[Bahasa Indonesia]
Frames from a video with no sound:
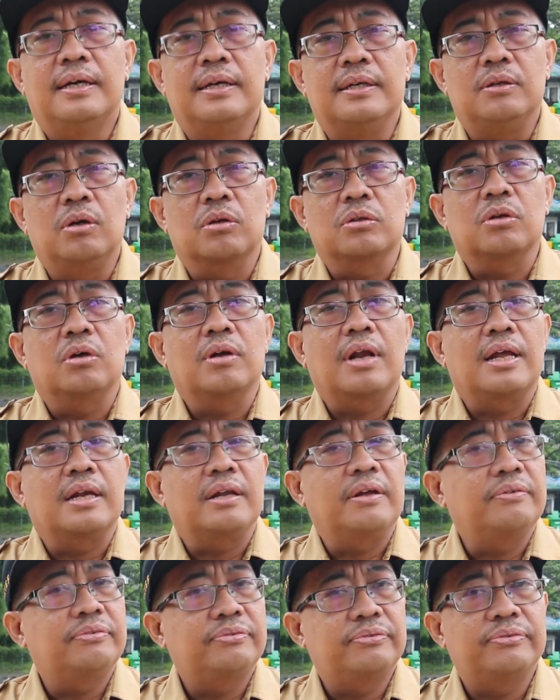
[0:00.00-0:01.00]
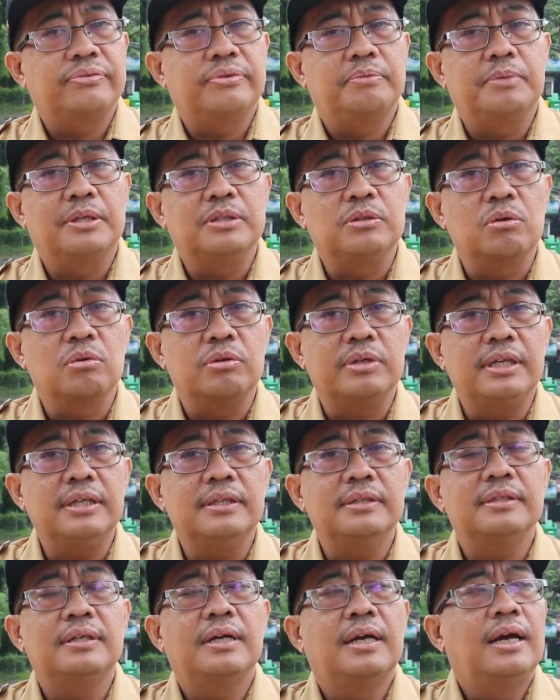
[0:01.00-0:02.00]
eh, Dr. Arif
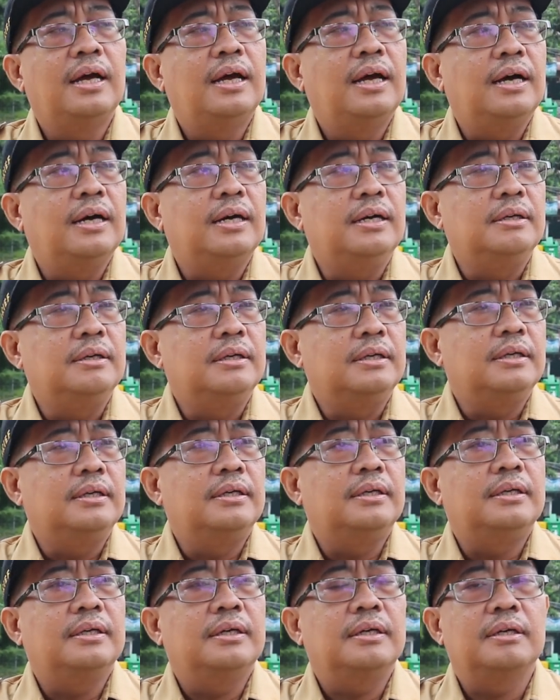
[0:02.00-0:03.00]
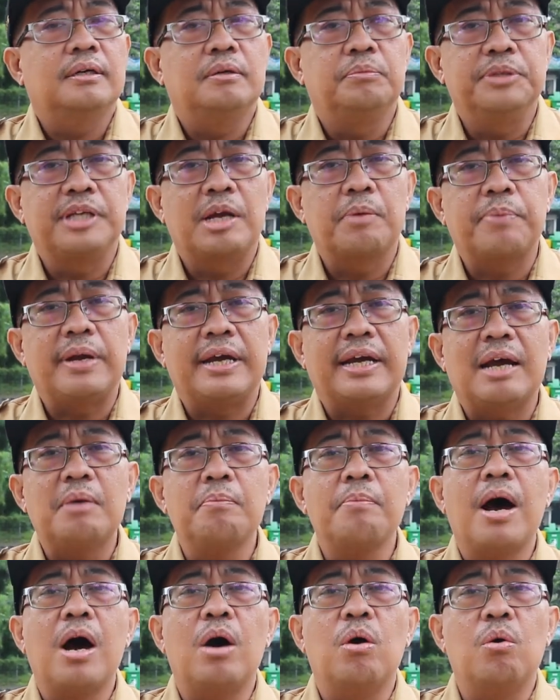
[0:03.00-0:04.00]
Badrudin uh, eh,
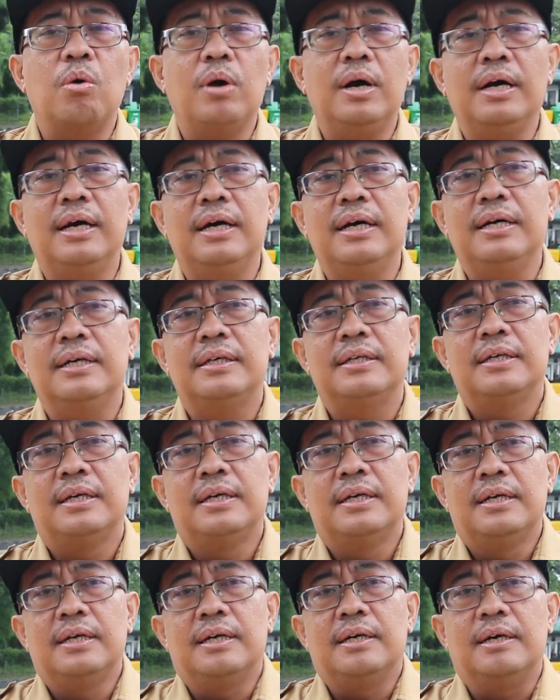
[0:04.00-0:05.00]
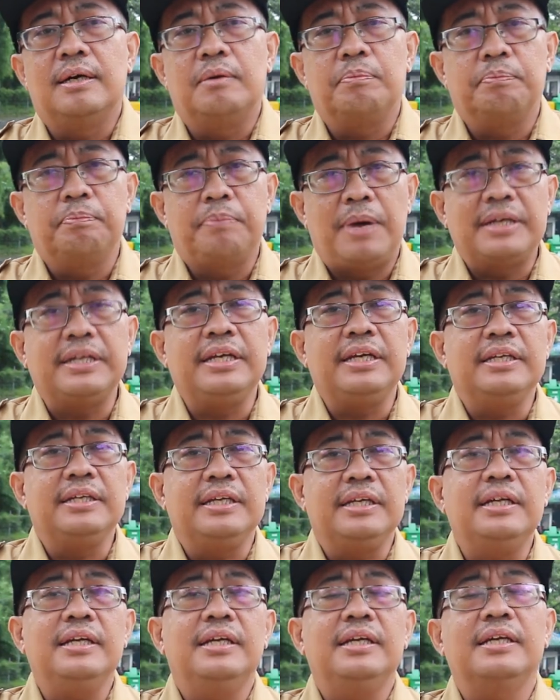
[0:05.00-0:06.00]
menyampaikan bahwa Eh, pagi
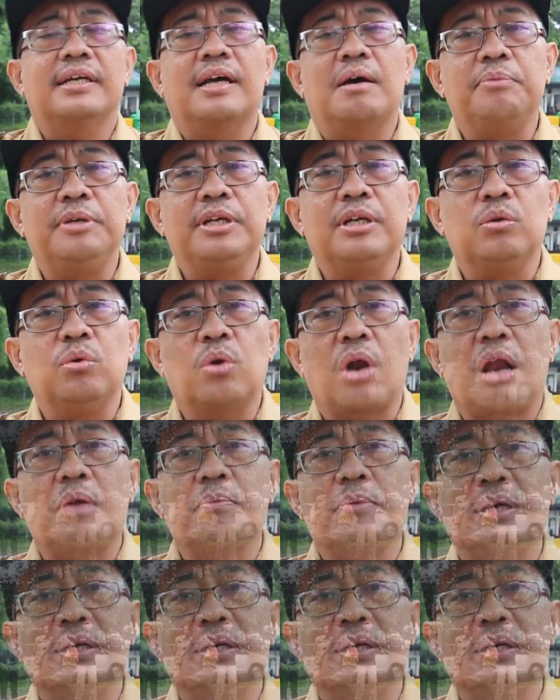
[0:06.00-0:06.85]
ini kami di Kelurahan